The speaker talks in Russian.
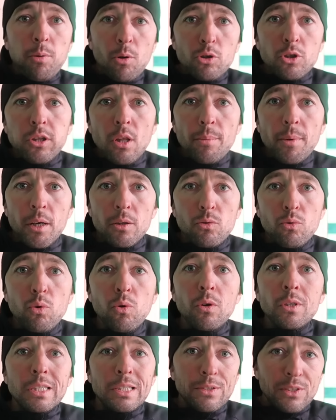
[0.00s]
в прошлом
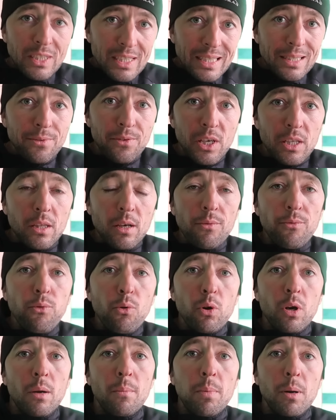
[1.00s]
году
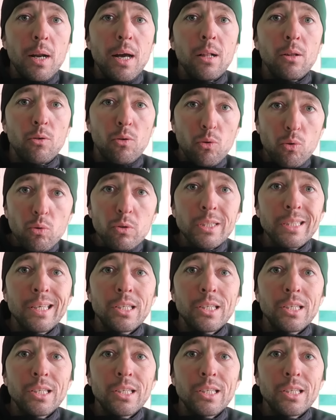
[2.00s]
светофора брал грунт,